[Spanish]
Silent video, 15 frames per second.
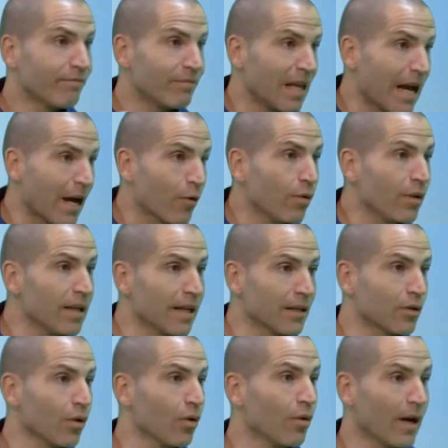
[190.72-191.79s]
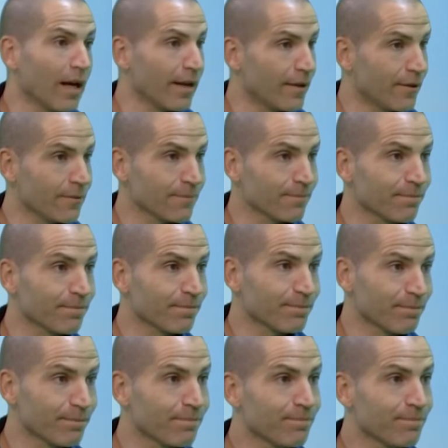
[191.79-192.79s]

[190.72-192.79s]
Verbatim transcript: de acudir a estos lugares. Exacto.